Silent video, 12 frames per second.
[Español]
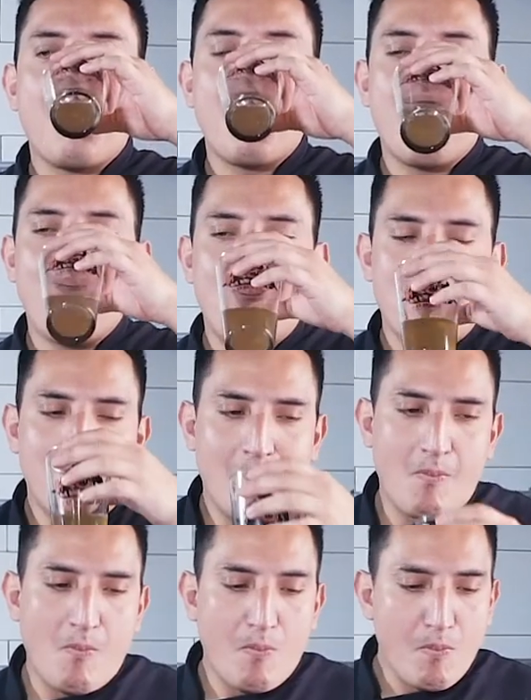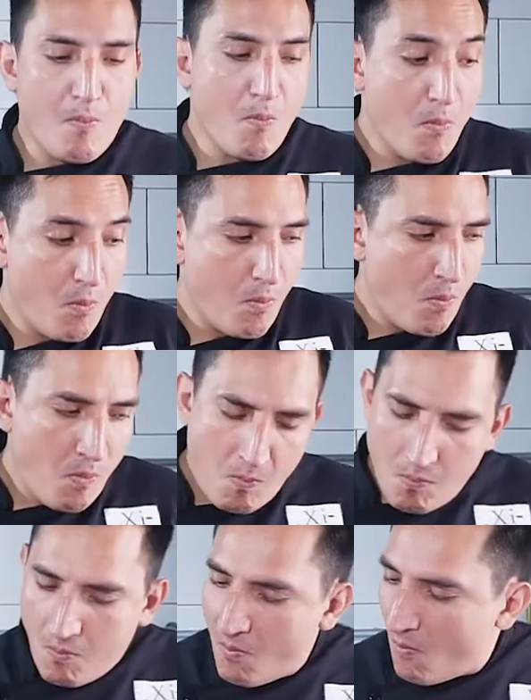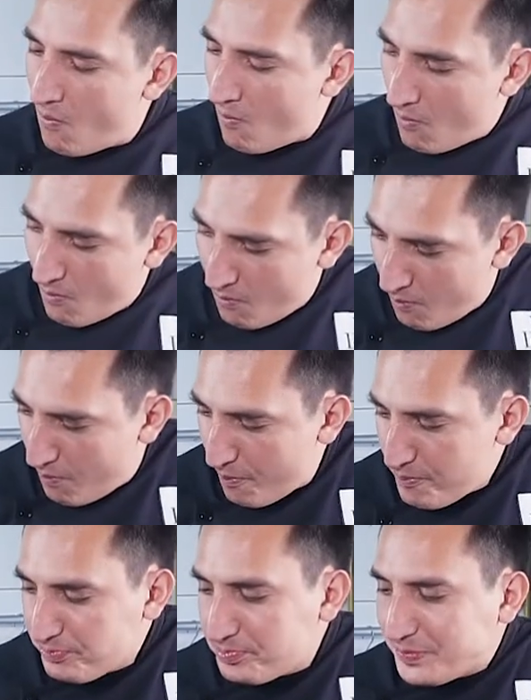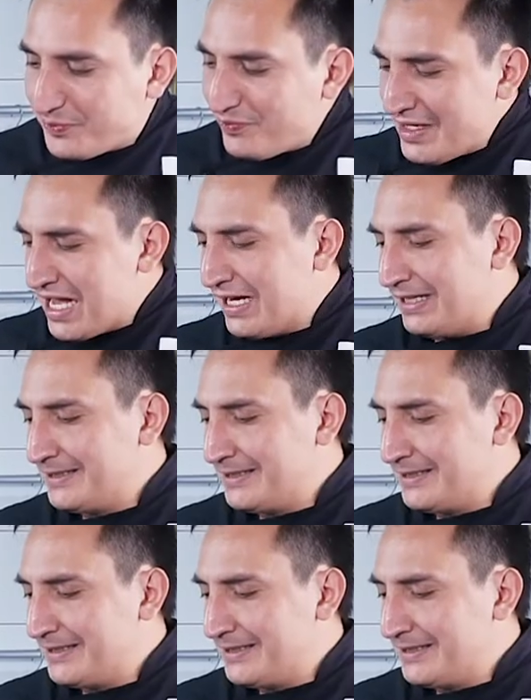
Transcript: Vamos a freír alto entre, el, entre donde está el